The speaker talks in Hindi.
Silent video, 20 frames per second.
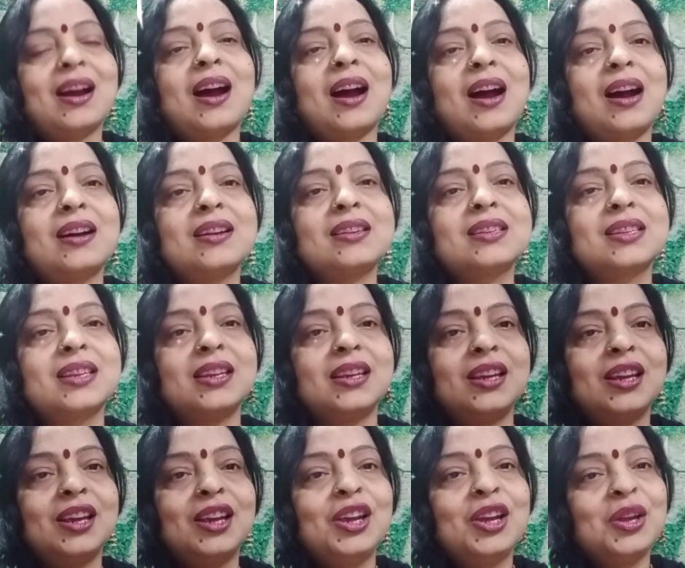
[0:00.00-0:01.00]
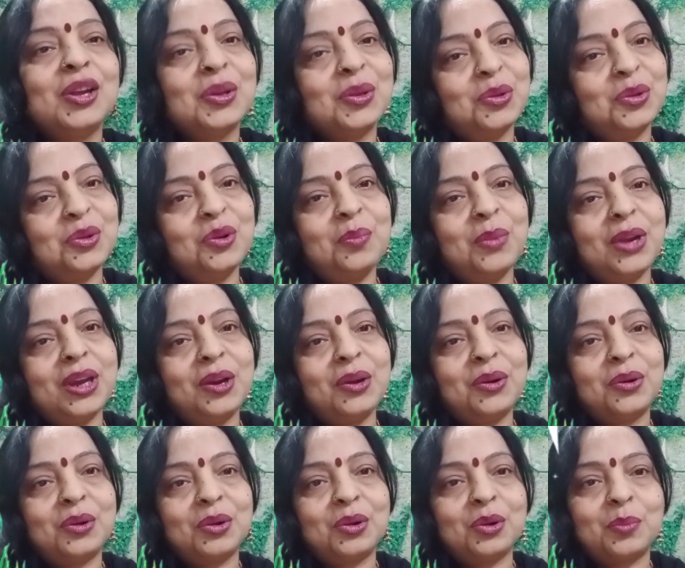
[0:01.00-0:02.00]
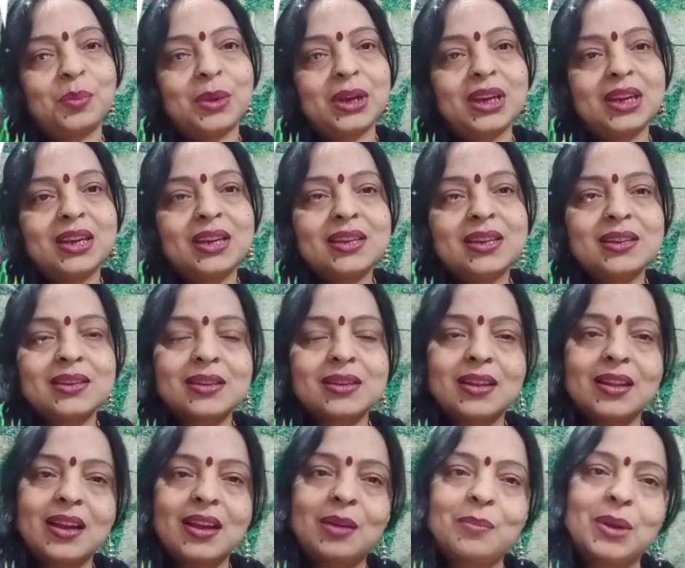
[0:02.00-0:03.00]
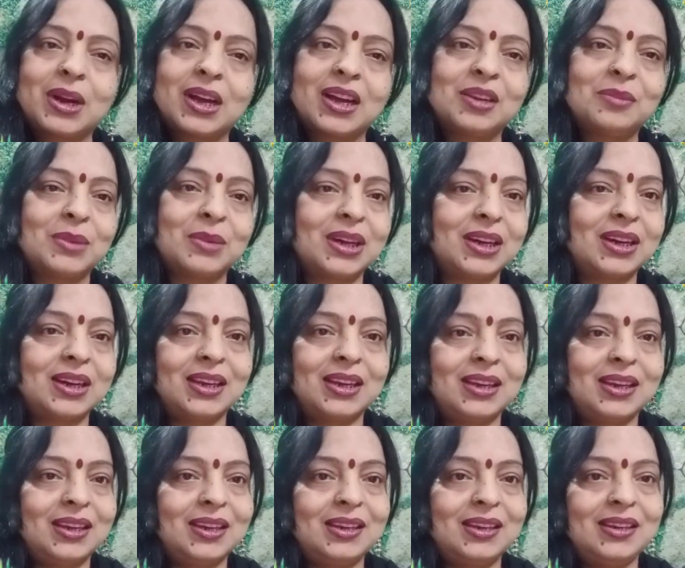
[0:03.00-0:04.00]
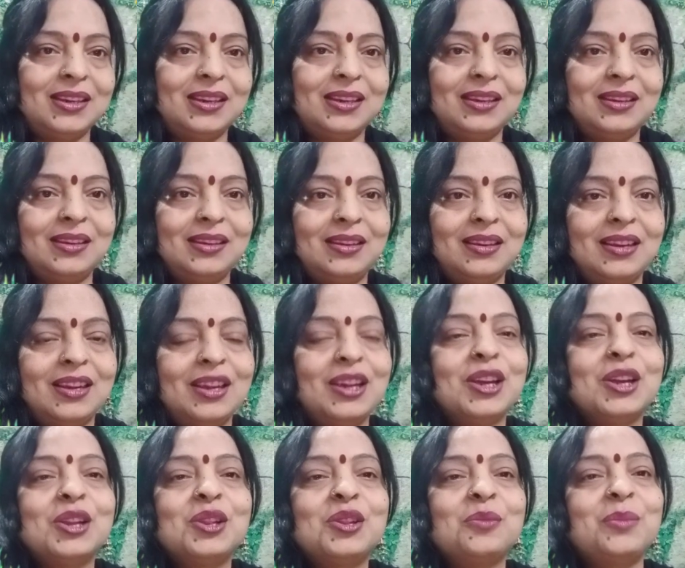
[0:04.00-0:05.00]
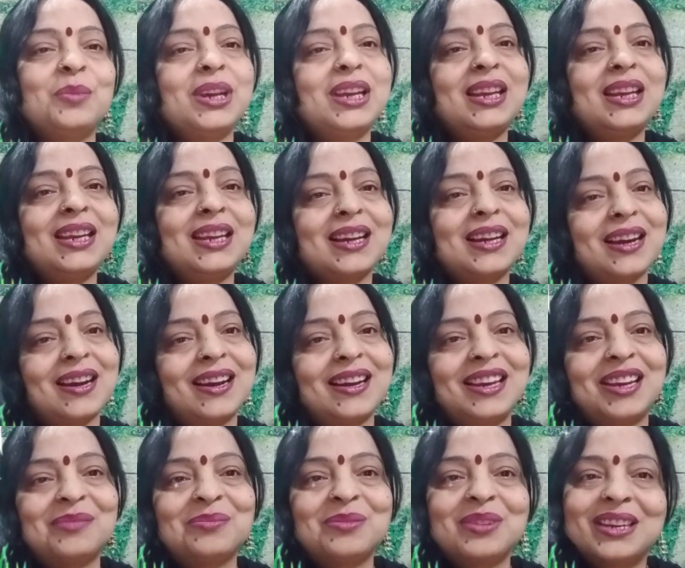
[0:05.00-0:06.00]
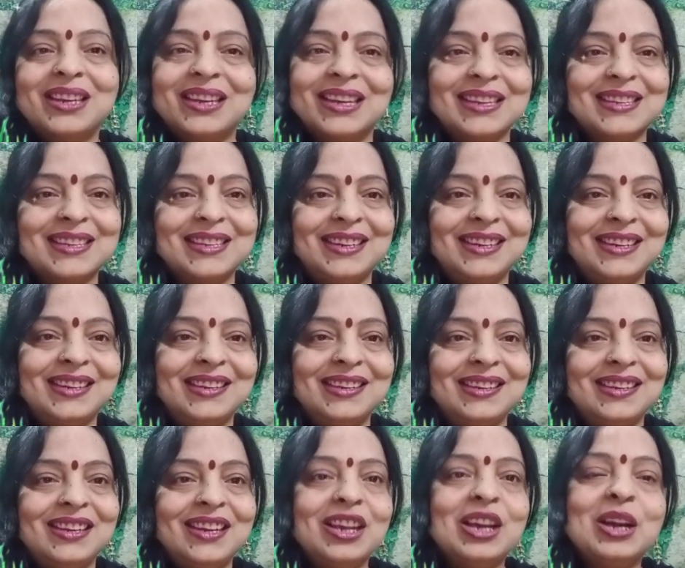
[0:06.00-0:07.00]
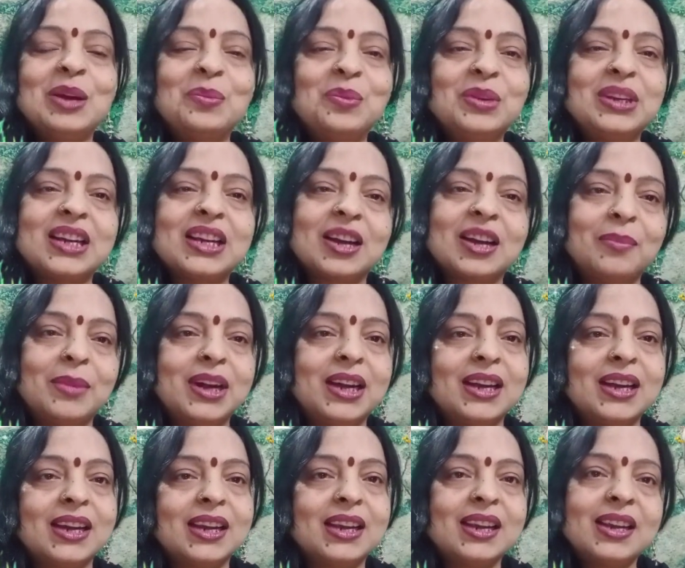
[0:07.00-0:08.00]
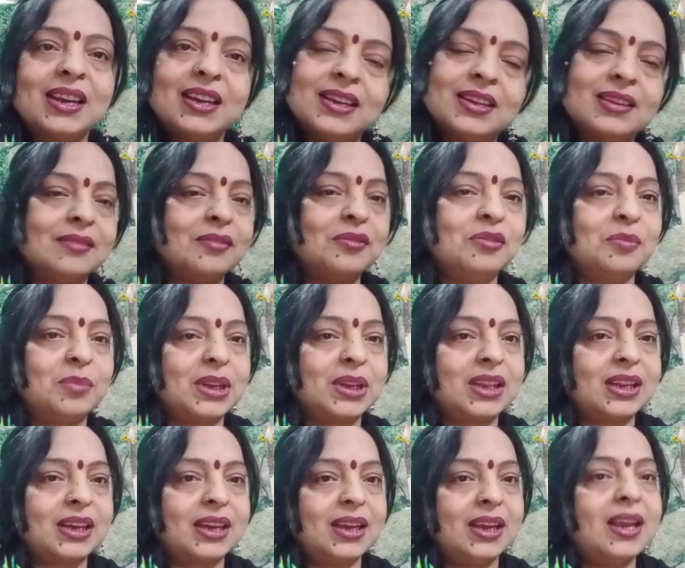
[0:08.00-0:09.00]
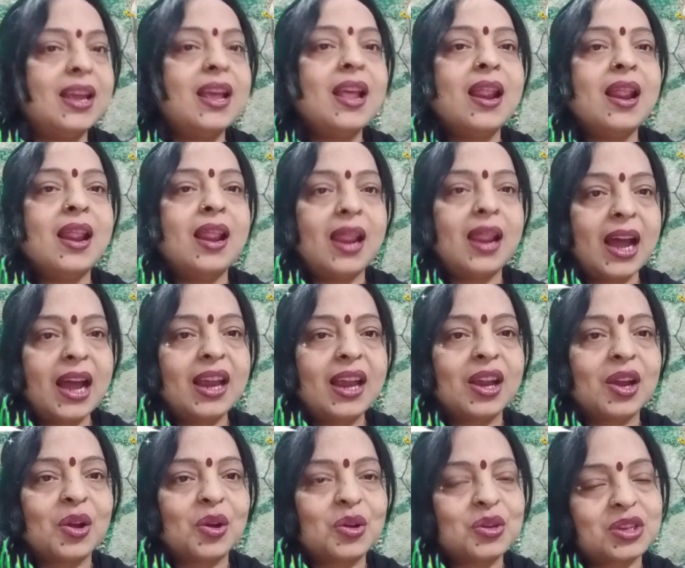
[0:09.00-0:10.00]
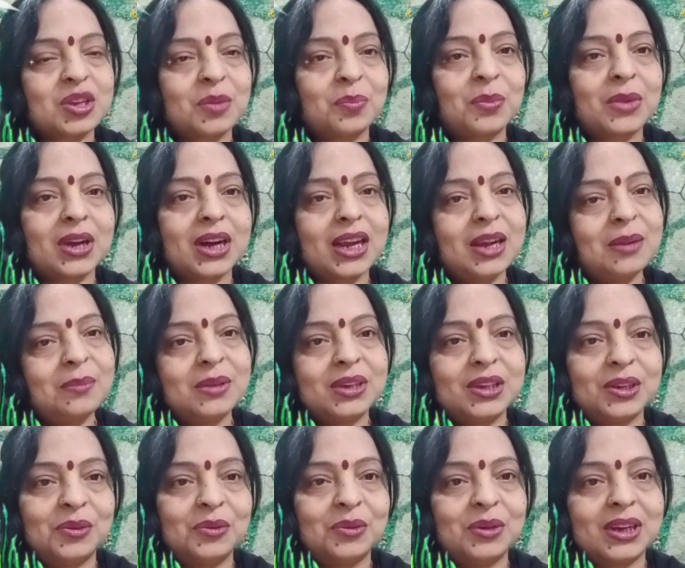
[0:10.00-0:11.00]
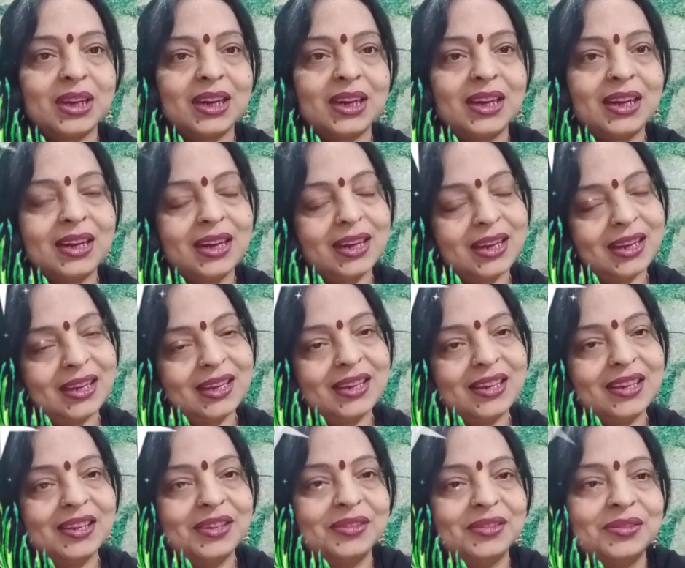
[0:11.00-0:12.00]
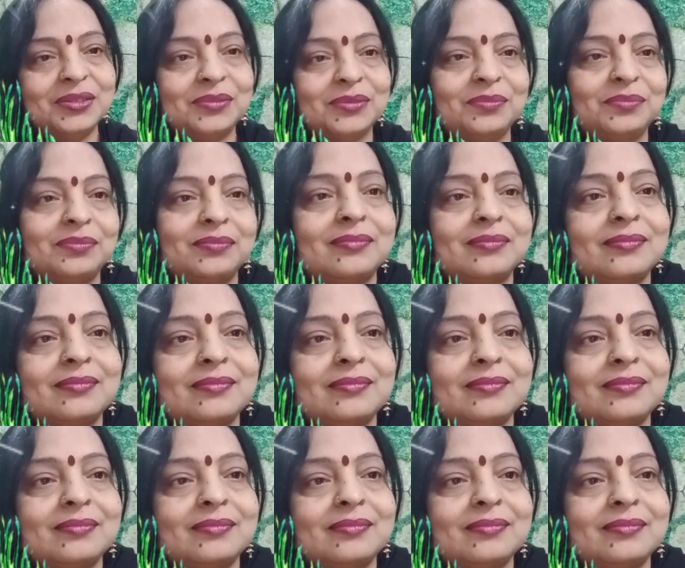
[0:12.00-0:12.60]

आज से तू मेरे होटो पे सदा विराजमान रहेगी तो मेरी ये कहानी आपको कैसी लगी मुझे कमेंट करके ज़रूर बताएं लाइक और सब्सक्राइब ज़रूर करें थैंक यू